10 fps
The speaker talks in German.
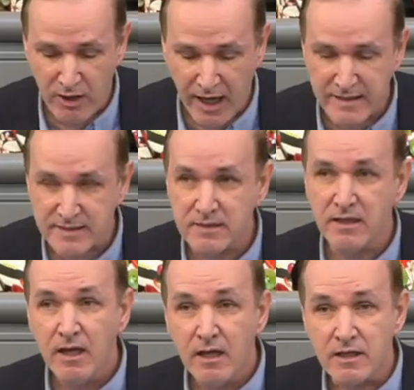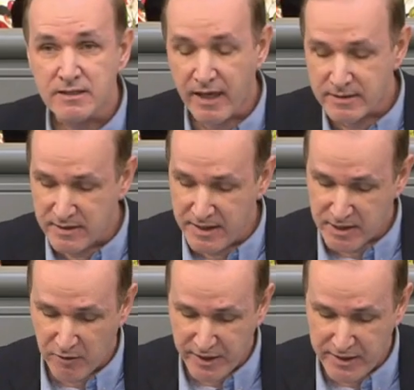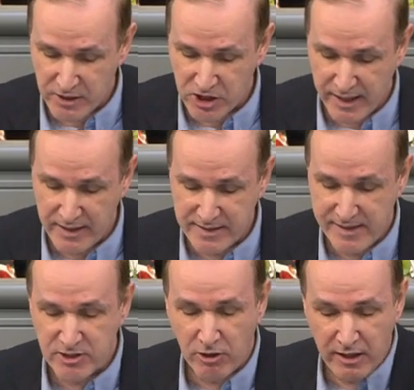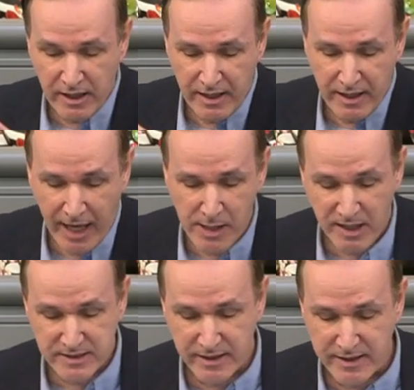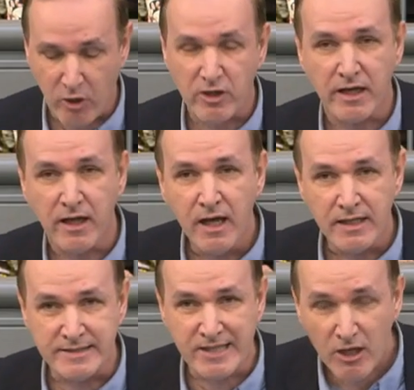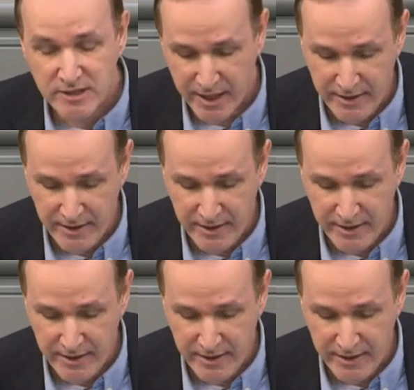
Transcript: leisten, das heißt nicht auf griechischen Inseln, sondern in den Heimatregionen. Dorthin